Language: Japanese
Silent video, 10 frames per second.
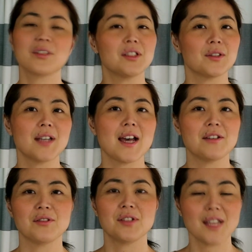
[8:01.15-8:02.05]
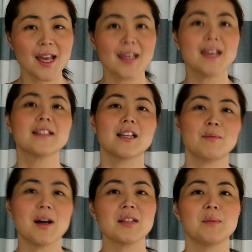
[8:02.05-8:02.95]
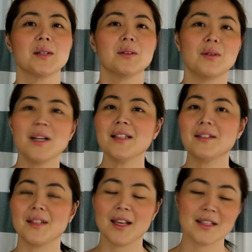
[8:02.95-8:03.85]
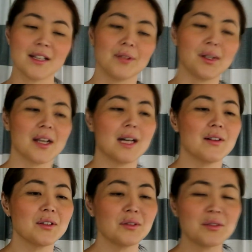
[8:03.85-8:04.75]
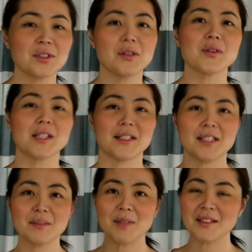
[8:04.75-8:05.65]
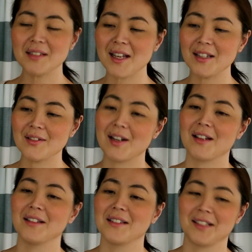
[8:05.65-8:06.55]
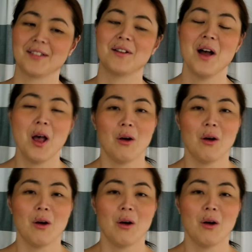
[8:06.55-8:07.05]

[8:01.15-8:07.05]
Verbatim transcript: 織を採取して検査に回しましょうねって言って、検査の結果はそのうちにお知らせしますねって言われたんですけど、